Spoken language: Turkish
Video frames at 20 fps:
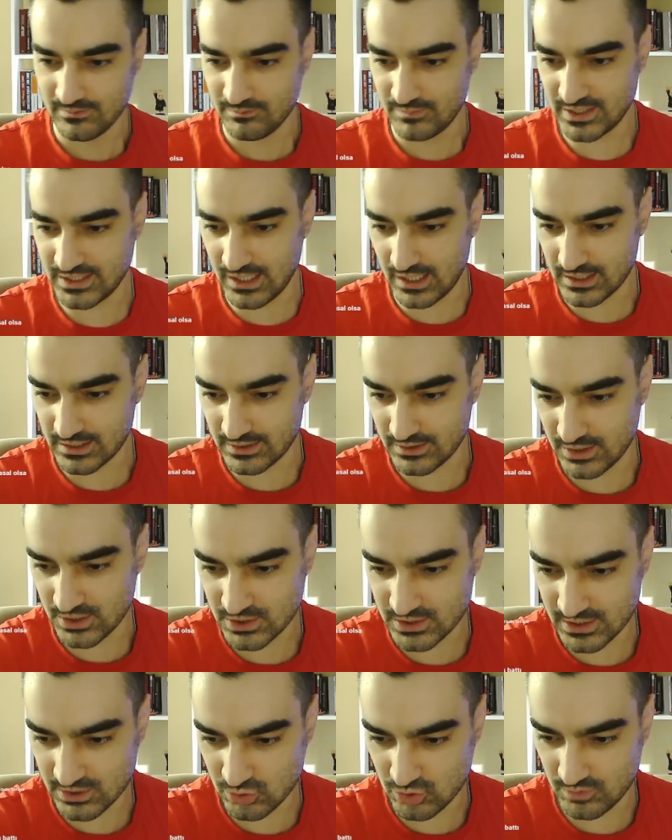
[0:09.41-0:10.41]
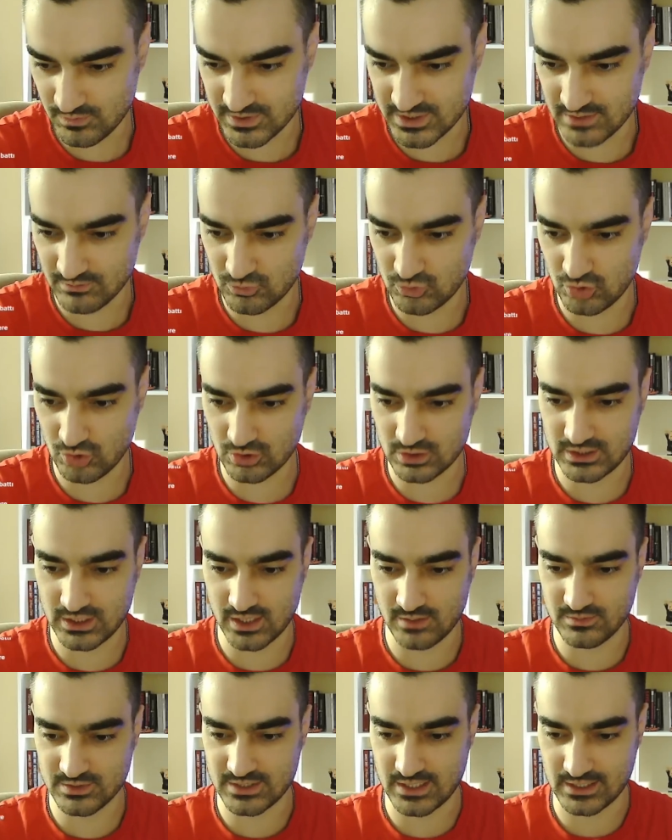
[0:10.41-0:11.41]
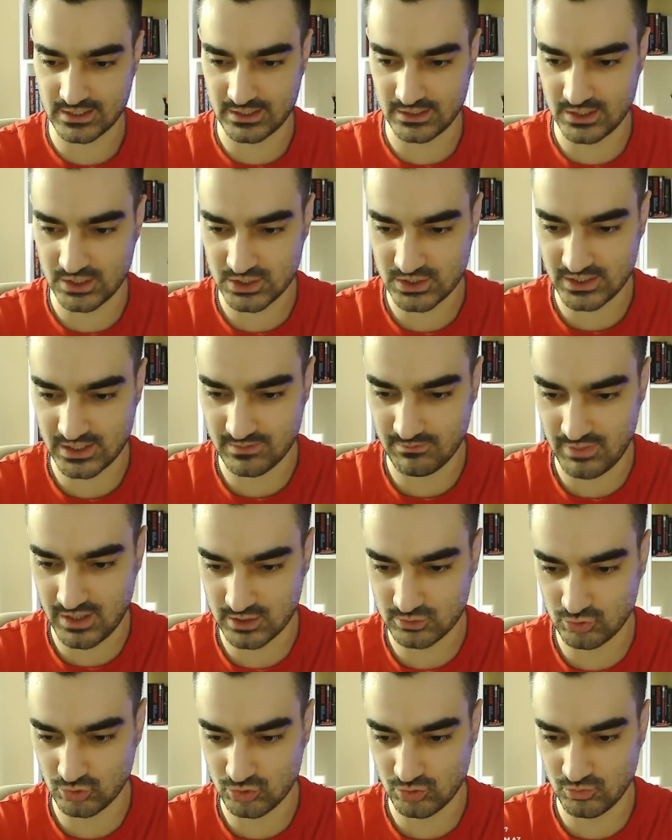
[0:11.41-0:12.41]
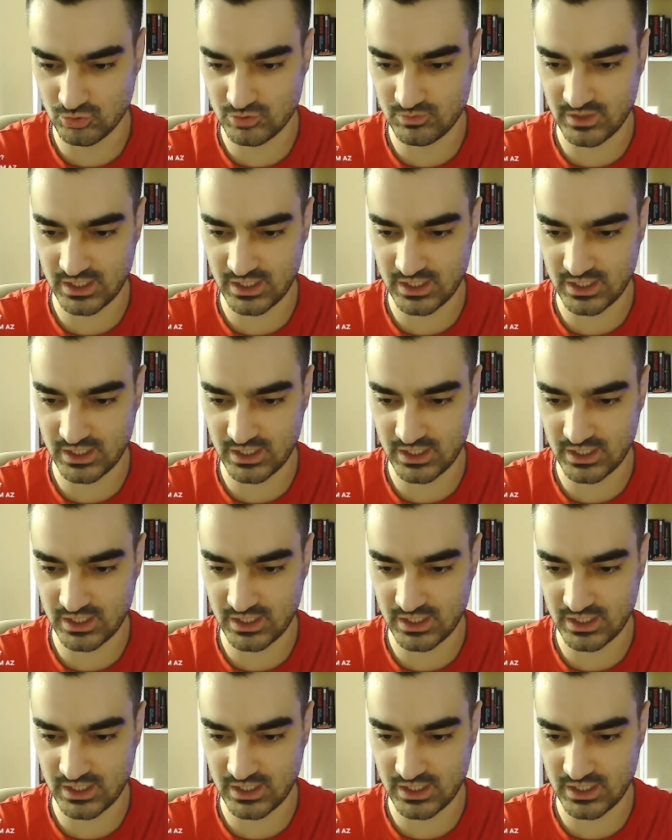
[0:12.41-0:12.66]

Bir de arkadaşlar şu bizim Türk liramız arkadaşlar banknotumuz